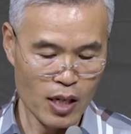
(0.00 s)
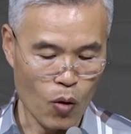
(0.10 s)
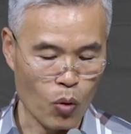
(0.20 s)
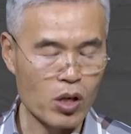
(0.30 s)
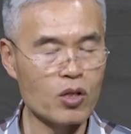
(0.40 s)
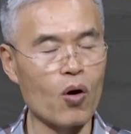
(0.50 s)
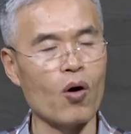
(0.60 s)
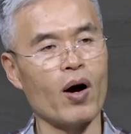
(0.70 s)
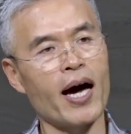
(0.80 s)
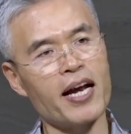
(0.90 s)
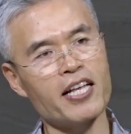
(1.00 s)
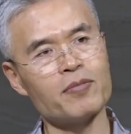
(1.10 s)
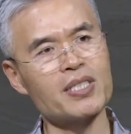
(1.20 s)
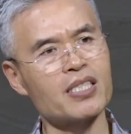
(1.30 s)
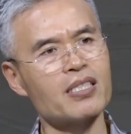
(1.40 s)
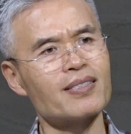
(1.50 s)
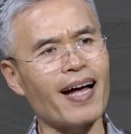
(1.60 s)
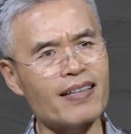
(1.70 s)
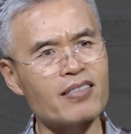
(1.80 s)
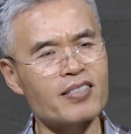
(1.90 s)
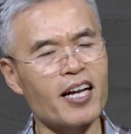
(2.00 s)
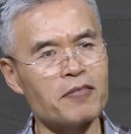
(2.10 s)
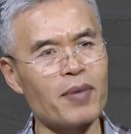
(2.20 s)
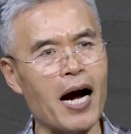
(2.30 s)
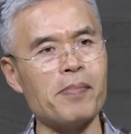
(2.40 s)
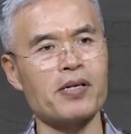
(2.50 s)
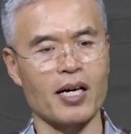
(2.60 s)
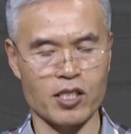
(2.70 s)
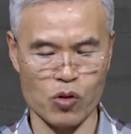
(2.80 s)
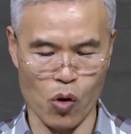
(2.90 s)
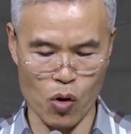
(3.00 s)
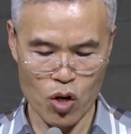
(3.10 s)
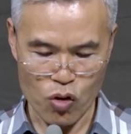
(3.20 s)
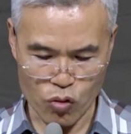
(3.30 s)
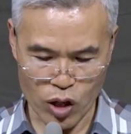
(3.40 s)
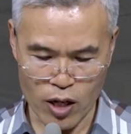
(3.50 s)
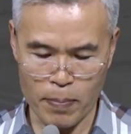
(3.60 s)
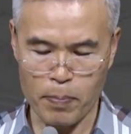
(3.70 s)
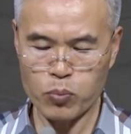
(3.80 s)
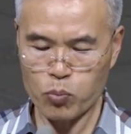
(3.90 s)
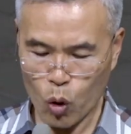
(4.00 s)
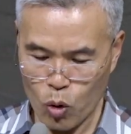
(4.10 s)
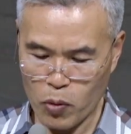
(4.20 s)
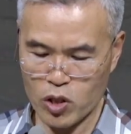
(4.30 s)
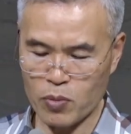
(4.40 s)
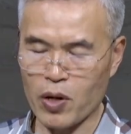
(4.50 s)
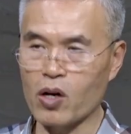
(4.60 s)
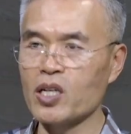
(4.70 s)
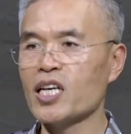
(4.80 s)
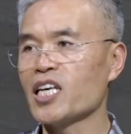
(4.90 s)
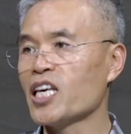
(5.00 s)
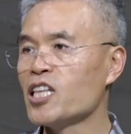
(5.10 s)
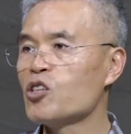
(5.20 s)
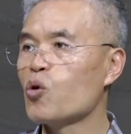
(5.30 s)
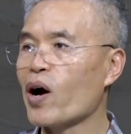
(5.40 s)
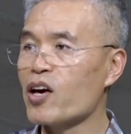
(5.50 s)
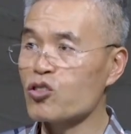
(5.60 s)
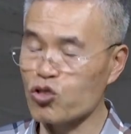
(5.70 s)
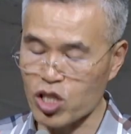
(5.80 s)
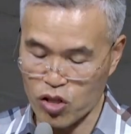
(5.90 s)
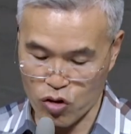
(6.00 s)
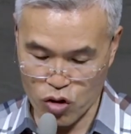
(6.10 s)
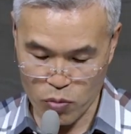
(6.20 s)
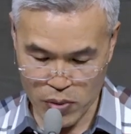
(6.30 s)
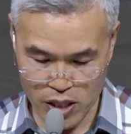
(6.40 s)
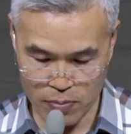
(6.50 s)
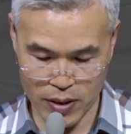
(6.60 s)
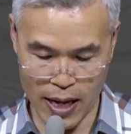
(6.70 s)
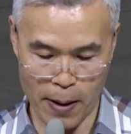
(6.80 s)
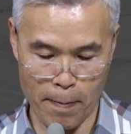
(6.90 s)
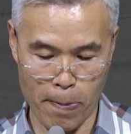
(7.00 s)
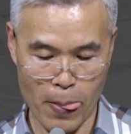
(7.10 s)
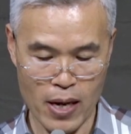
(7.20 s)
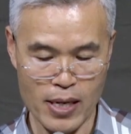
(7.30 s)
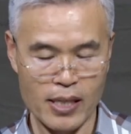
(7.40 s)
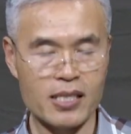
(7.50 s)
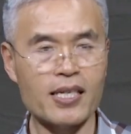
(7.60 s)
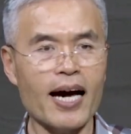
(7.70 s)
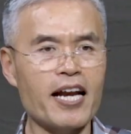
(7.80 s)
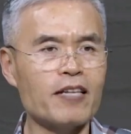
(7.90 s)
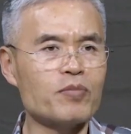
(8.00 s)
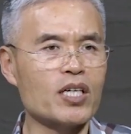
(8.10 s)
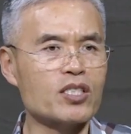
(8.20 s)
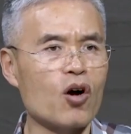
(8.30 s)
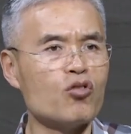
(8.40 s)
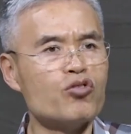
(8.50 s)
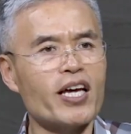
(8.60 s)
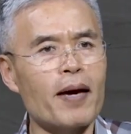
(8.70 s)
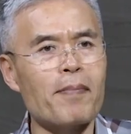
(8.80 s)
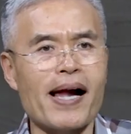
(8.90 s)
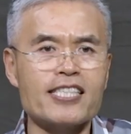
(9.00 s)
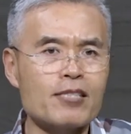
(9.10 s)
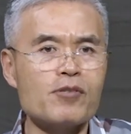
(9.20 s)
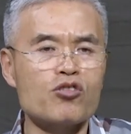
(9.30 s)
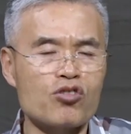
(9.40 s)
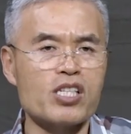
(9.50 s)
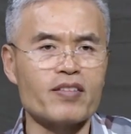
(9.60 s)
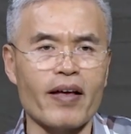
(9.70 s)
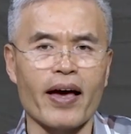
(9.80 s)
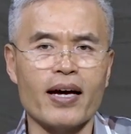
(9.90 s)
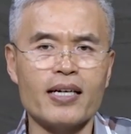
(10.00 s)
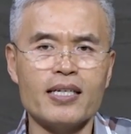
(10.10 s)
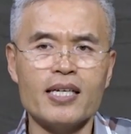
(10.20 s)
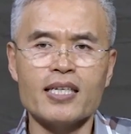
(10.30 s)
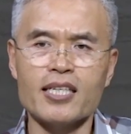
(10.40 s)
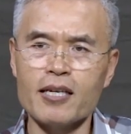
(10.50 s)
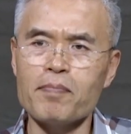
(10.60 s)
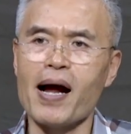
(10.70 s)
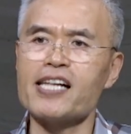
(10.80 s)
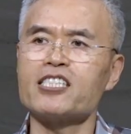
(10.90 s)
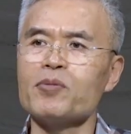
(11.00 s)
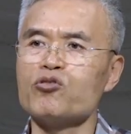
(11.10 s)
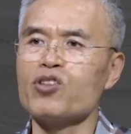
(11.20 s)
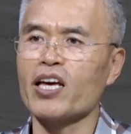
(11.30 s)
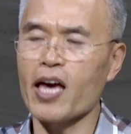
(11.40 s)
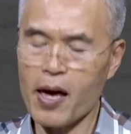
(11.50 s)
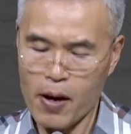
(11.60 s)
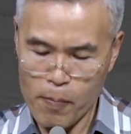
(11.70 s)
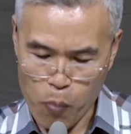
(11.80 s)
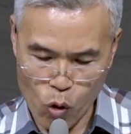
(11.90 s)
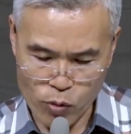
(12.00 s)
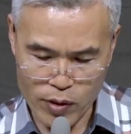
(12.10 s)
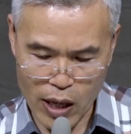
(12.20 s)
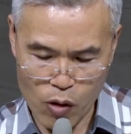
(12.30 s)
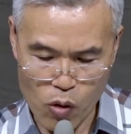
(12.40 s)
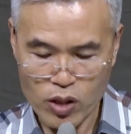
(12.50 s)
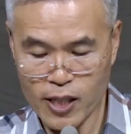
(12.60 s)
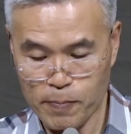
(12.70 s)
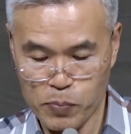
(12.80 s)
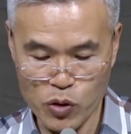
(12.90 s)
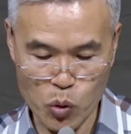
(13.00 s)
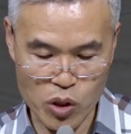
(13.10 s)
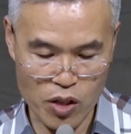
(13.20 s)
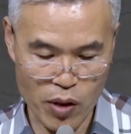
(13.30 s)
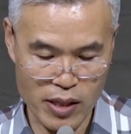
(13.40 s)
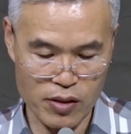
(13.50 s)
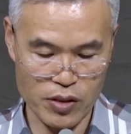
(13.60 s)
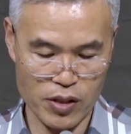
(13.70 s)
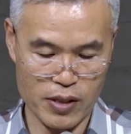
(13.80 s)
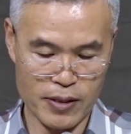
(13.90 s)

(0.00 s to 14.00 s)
오늘도 하나님은 그 따뜻한 마음을 가지고 우리를 돌보시며 인도하여 주시는 줄로 믿습니다. 그 하나님께서 우리에게 말씀을 주실 때 이 말씀이 우리에게 복음이 되고 기쁜 소식이 되는 거죠.